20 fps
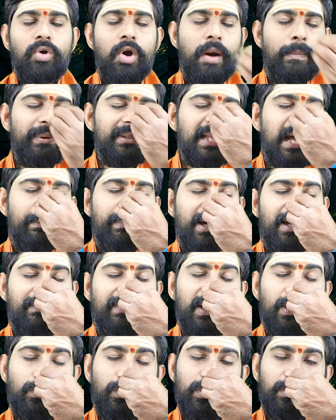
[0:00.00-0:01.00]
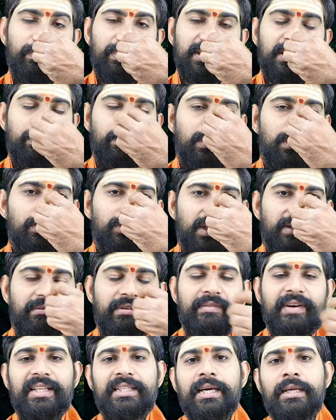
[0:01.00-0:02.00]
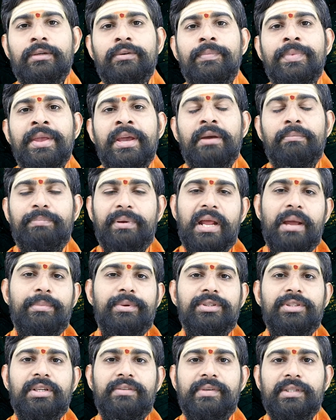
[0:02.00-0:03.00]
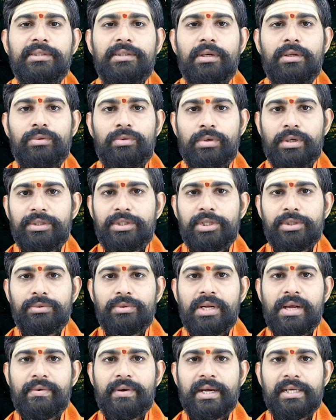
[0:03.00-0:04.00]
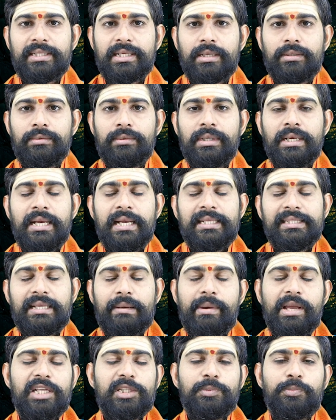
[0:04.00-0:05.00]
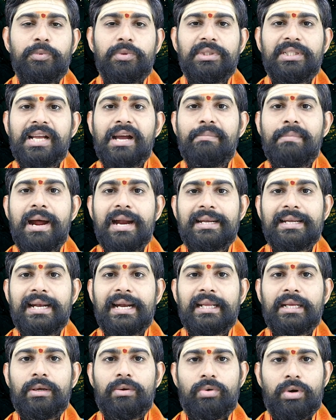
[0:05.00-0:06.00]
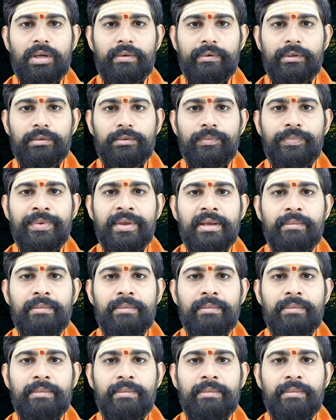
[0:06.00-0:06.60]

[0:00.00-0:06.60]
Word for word: కోపతాపాల వల్ల కుటుంబ సభ్యులతో వివాదాలు ప్రేమించిన వ్యక్తులను దూరం చేసుకునే అవకాశాలు సమయస్ఫూర్తిగా మాట్లాడక గొడవలు